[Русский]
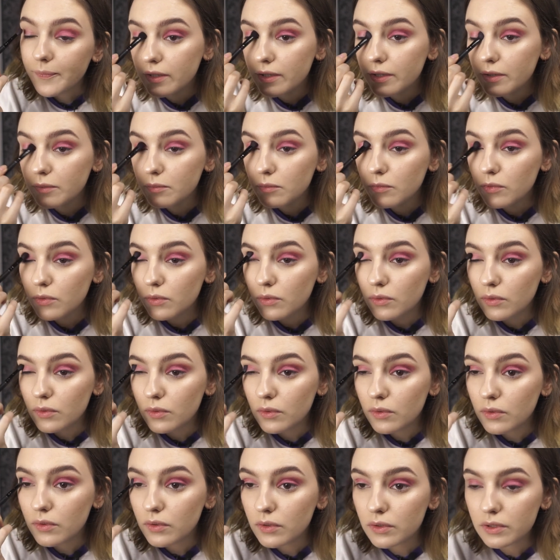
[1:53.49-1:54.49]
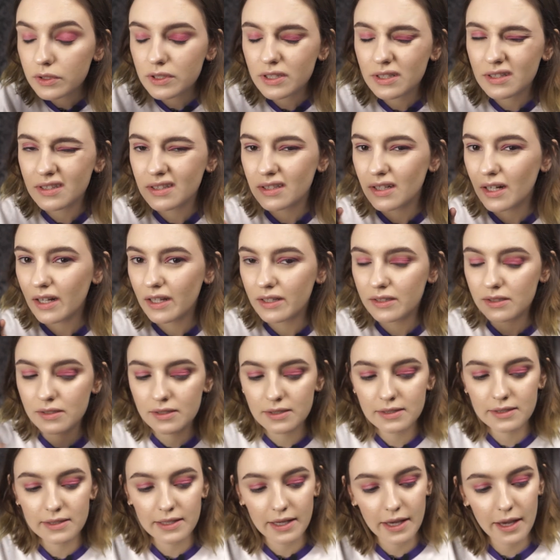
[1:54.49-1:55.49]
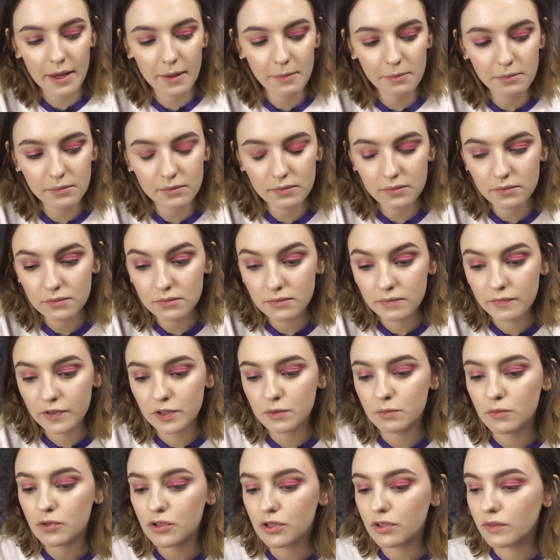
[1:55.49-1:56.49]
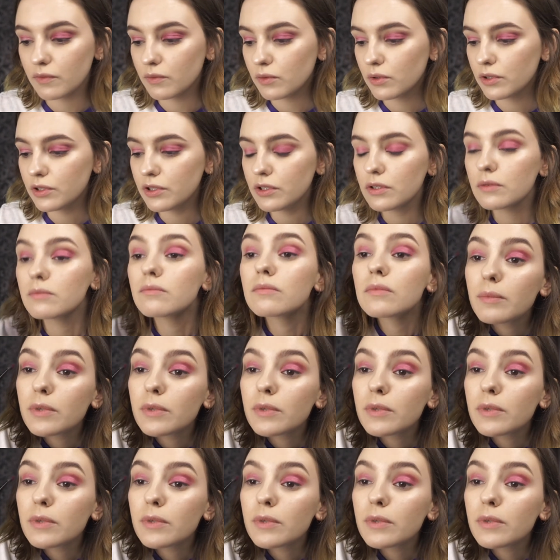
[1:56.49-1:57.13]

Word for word: Ему где-то лет 7, возможно 8.